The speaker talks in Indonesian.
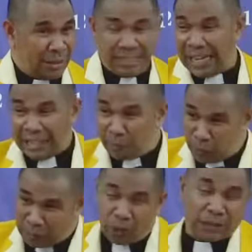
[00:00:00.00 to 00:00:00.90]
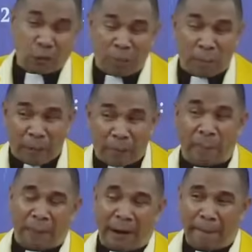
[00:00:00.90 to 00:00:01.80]
Dia ibu-ibu atau
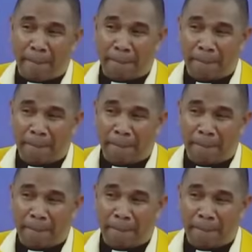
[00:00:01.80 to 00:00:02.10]
bapak-bapak?